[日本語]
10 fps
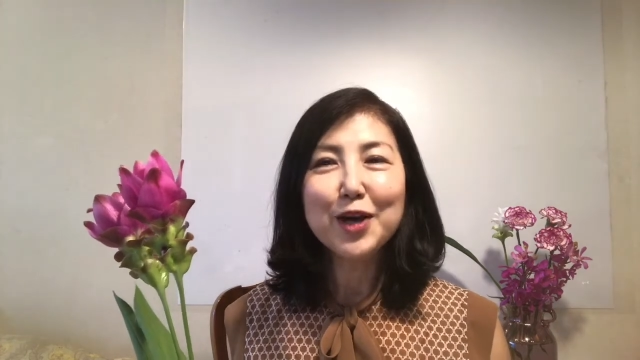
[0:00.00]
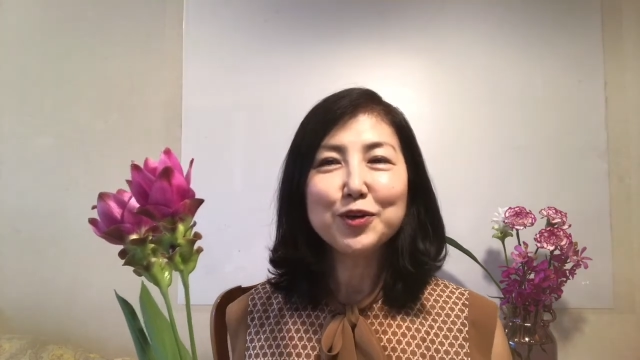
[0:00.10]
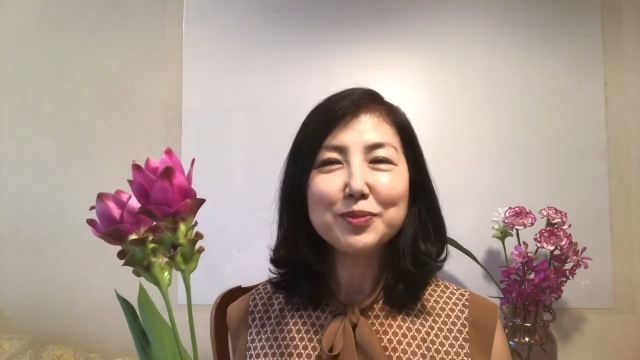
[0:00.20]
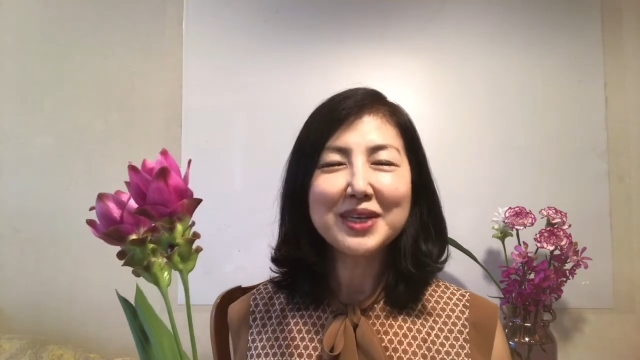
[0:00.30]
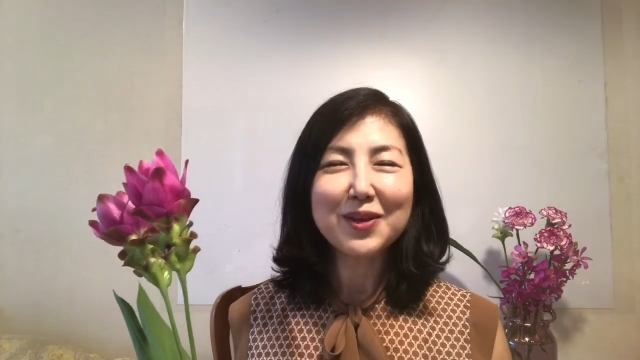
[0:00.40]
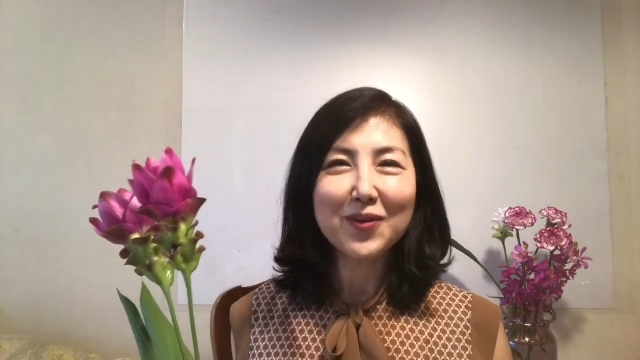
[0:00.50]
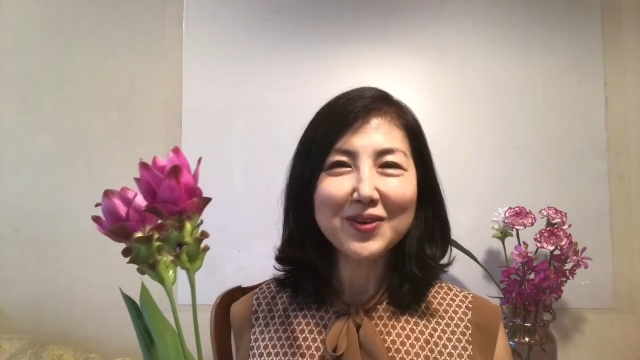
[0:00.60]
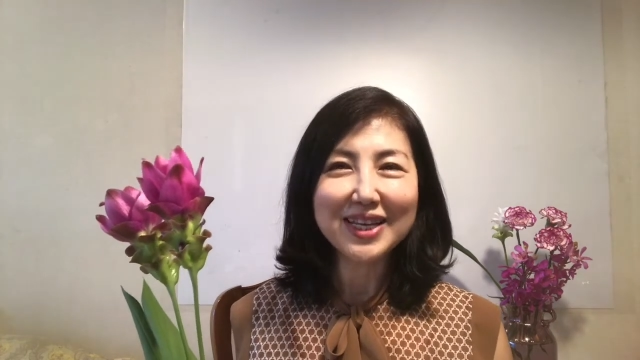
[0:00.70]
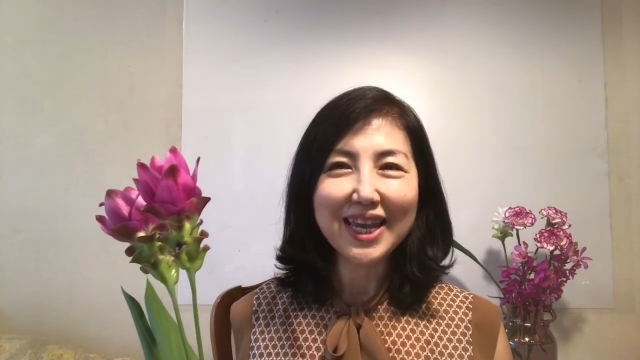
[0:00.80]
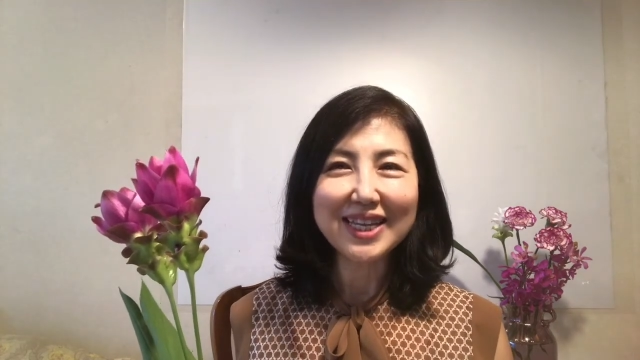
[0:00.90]
海の
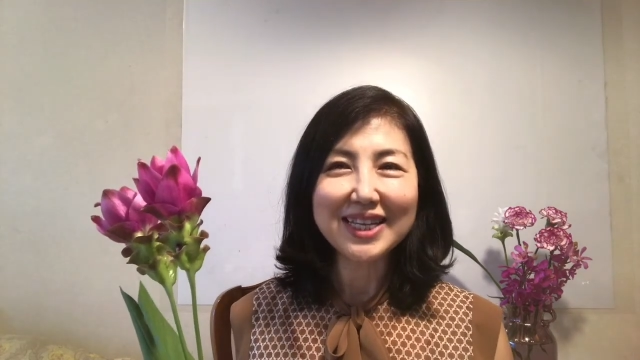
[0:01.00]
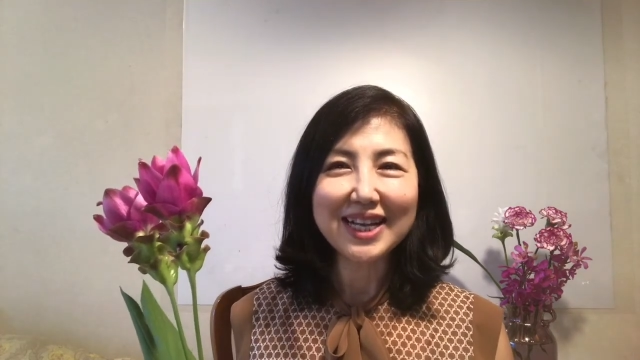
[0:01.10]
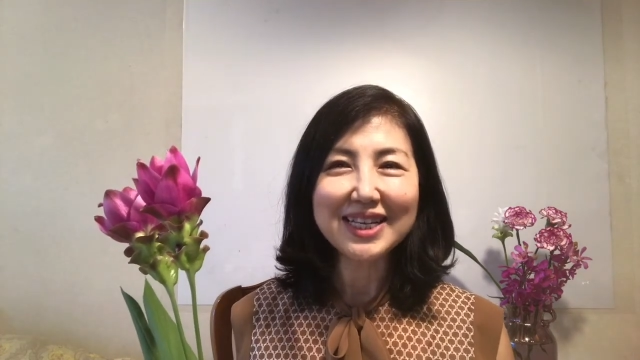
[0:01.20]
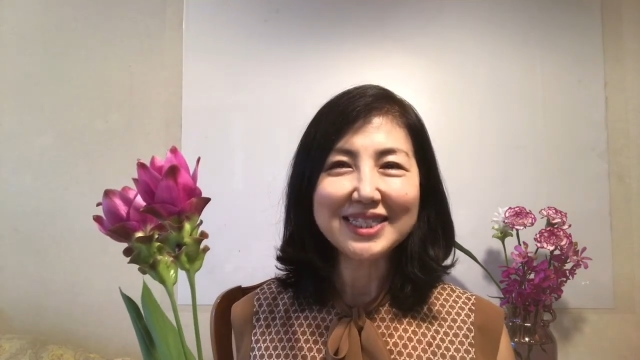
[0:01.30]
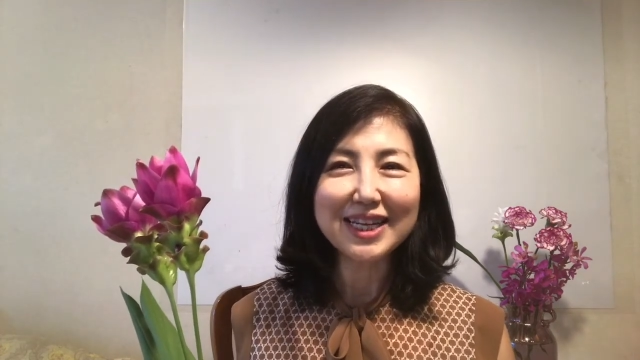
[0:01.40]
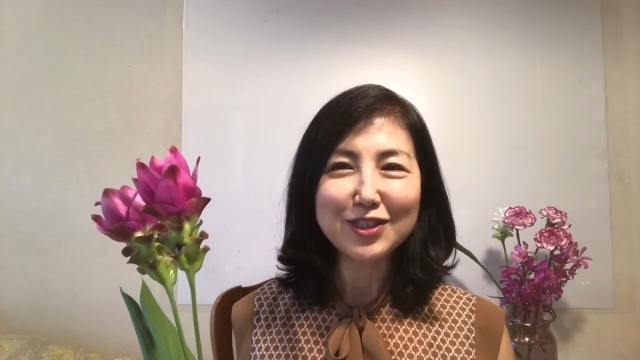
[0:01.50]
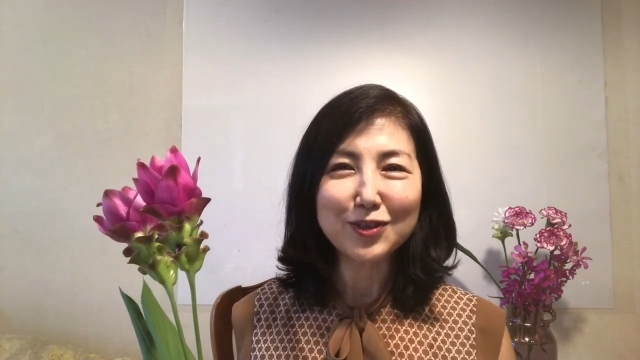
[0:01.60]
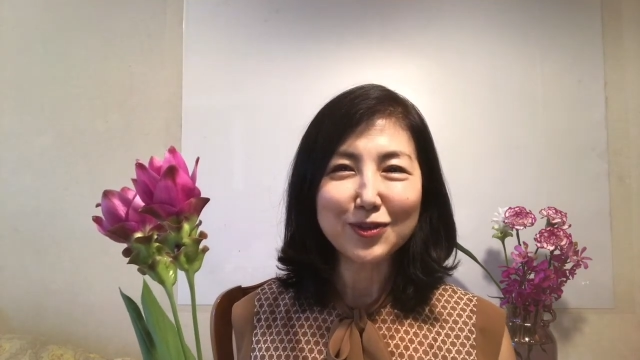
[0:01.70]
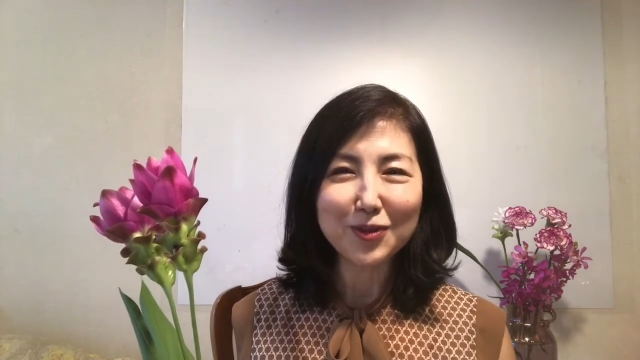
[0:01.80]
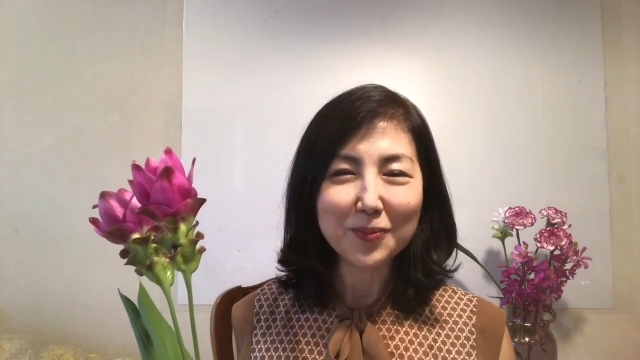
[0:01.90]
恩恵に感謝す
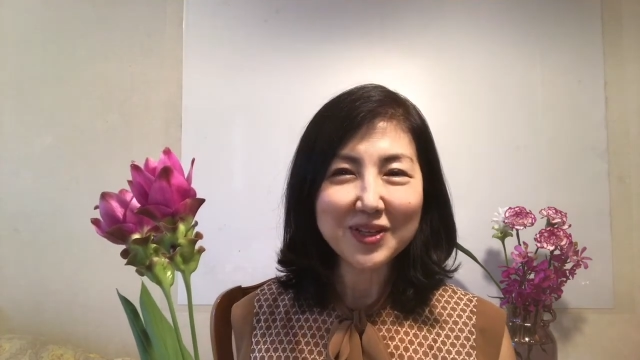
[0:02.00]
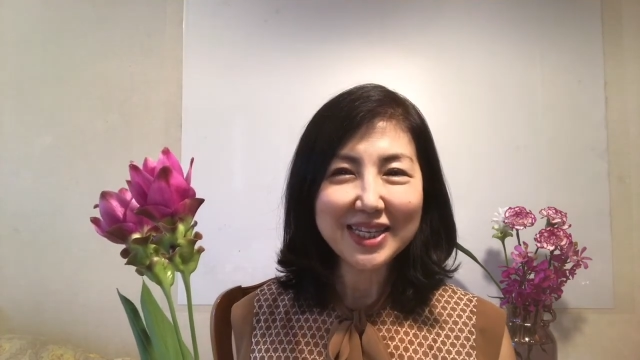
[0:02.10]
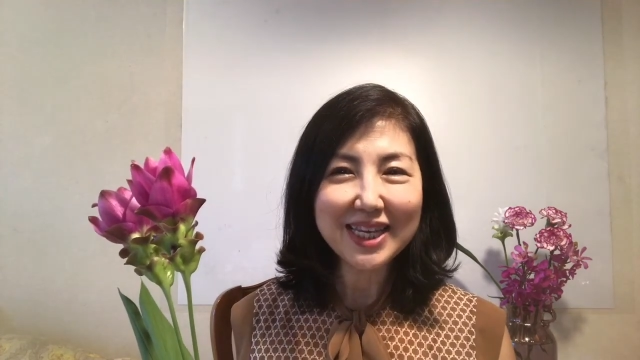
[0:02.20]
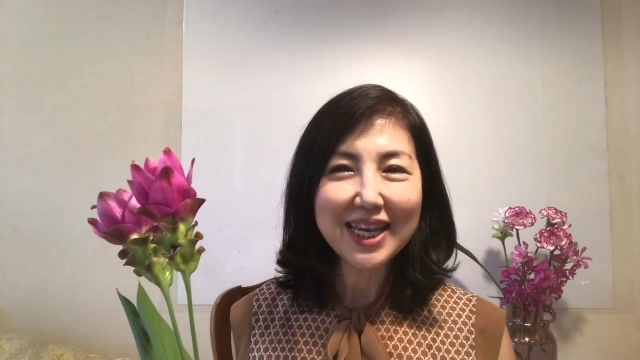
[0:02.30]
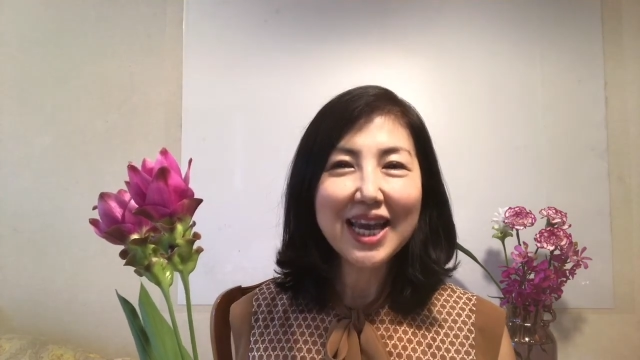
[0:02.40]
るとともに、